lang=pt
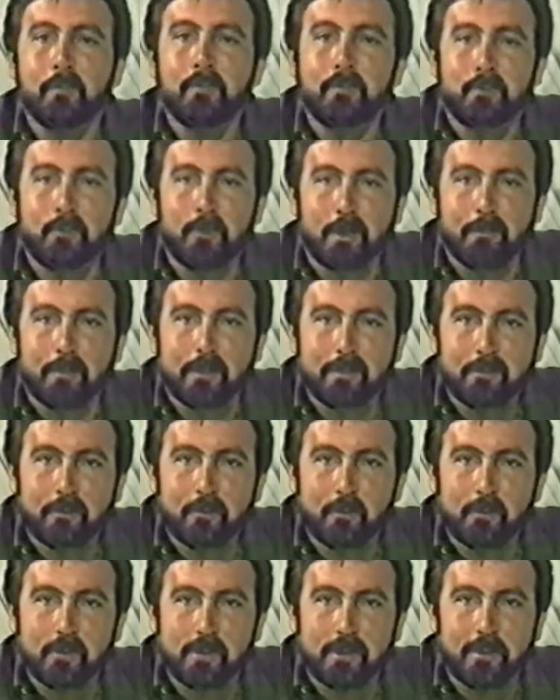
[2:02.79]
posicionamento
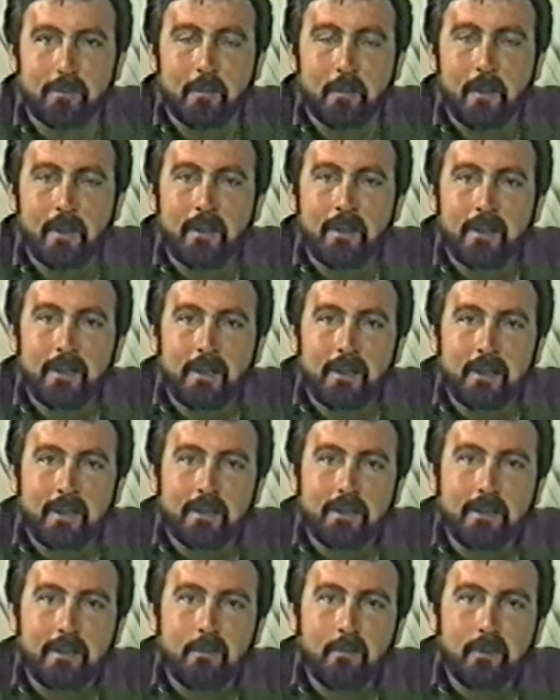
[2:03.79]
grosseiro.
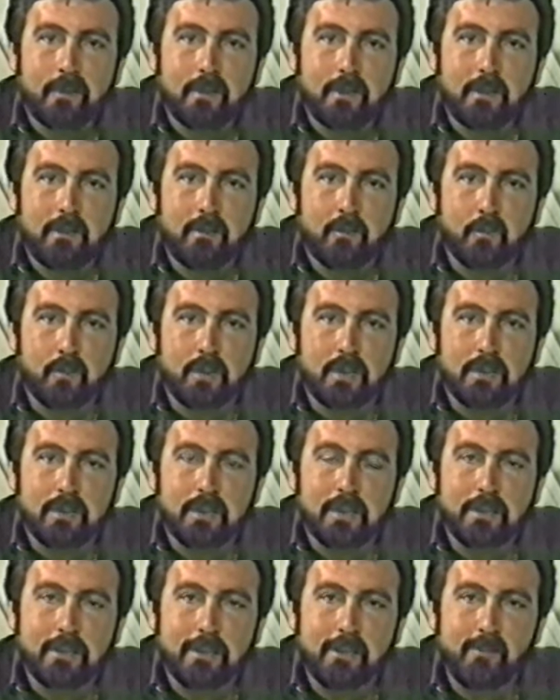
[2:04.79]
Então, o que eu
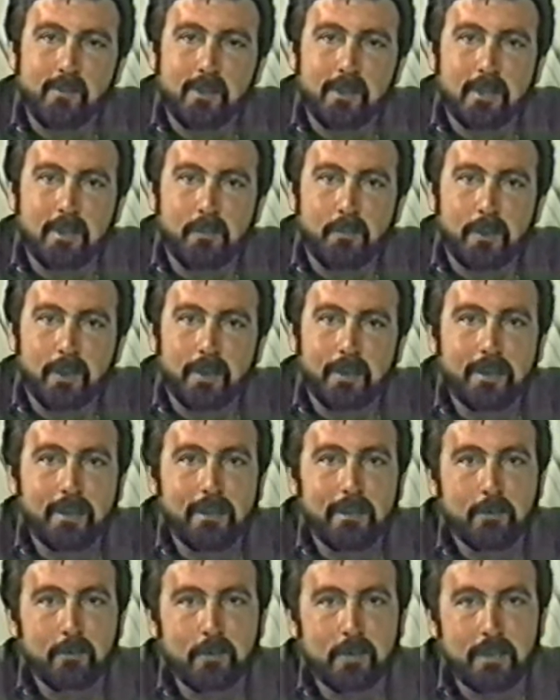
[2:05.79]
tentei transmitir para
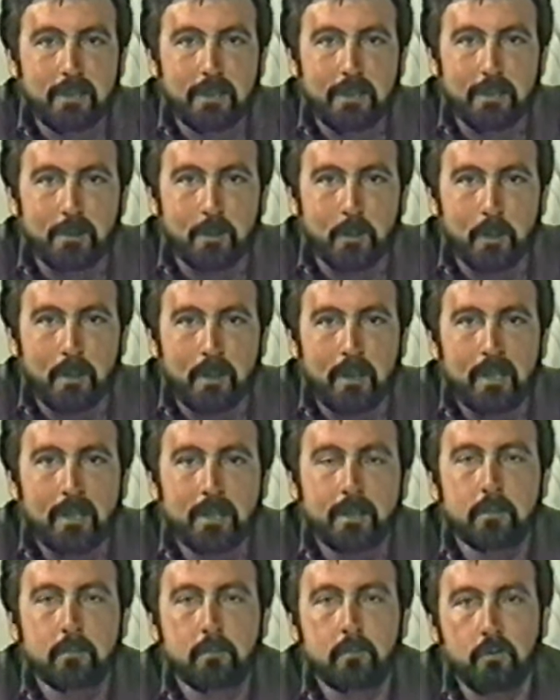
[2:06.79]
ele é o seguinte:
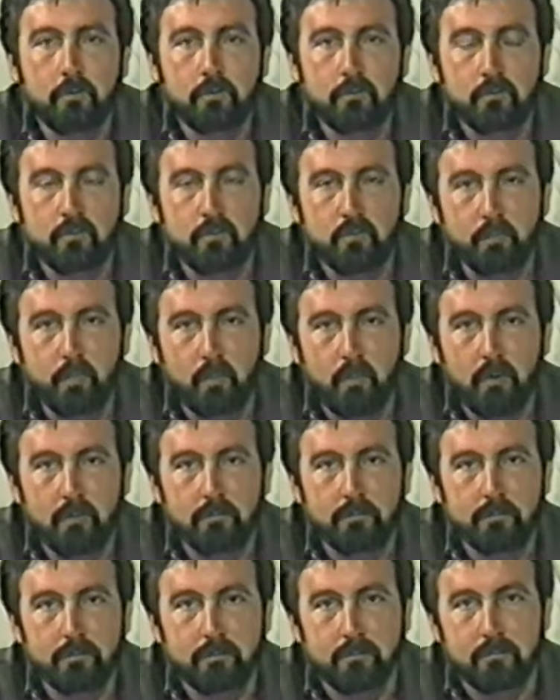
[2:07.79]
que todos os
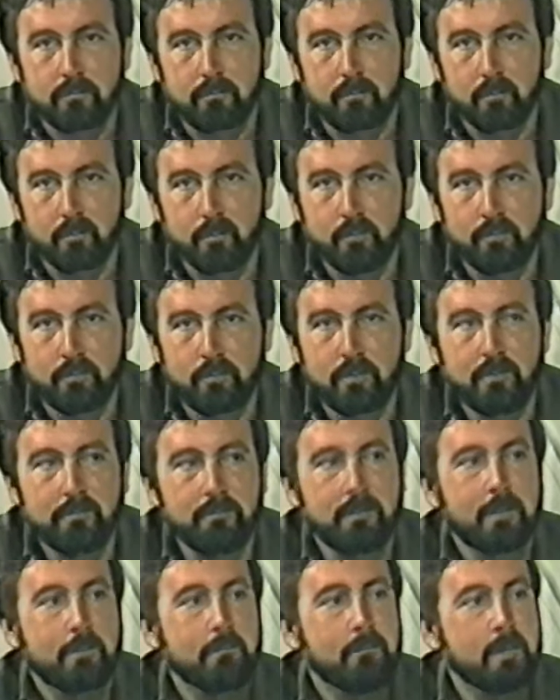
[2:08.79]
povos no mundo
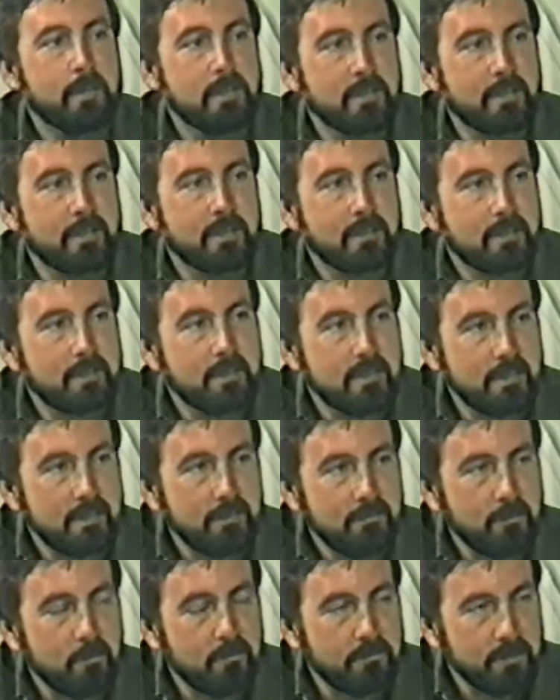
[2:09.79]
tiveram uma chance de
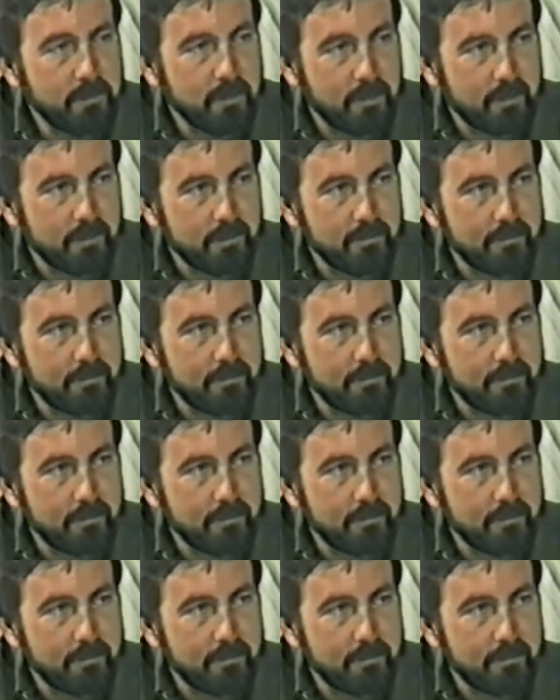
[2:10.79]
desenvolver